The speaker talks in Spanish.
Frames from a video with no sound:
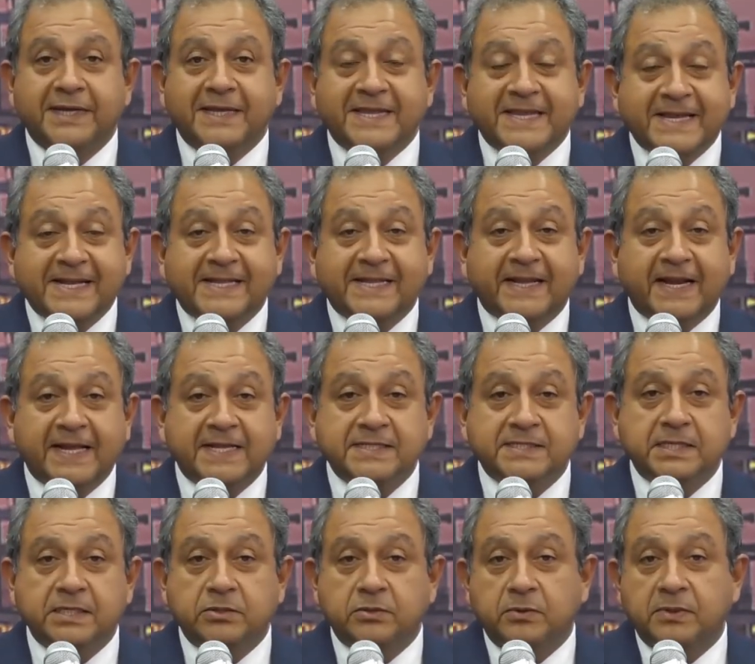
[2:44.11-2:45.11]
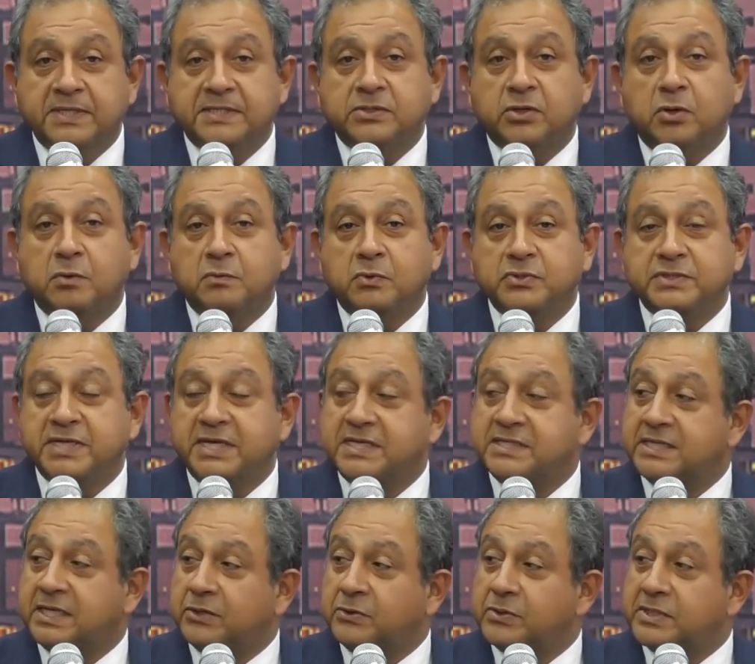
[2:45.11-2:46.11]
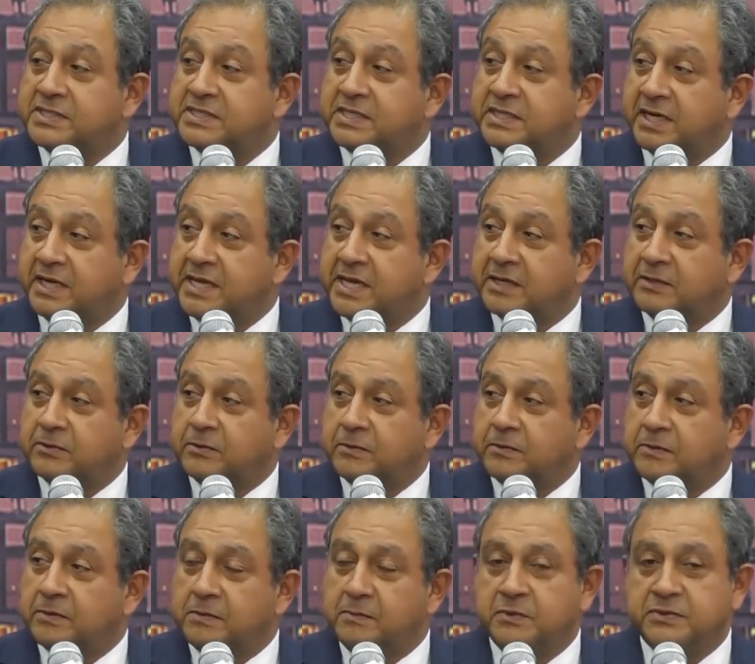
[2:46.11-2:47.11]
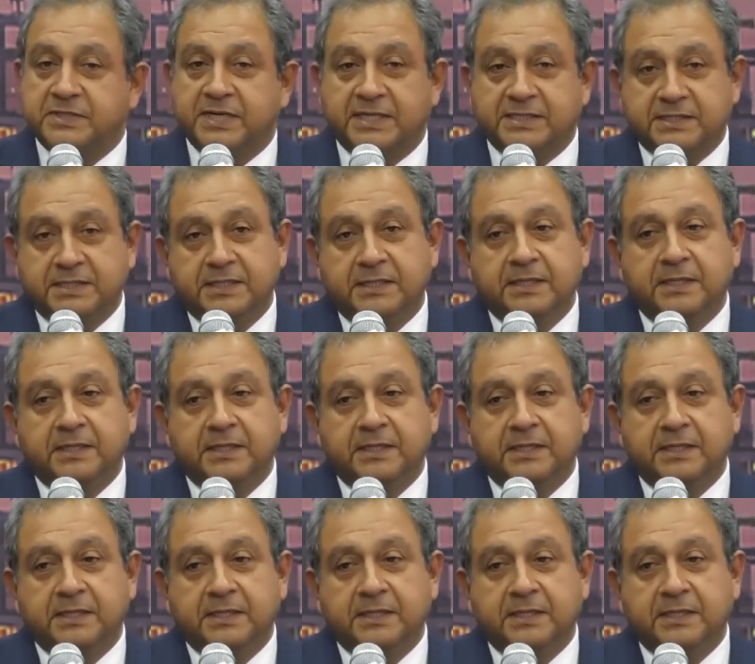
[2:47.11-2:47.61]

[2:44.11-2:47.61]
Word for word: y el tránsito es cómo se desarrolla ese trayecto, cómo se hace.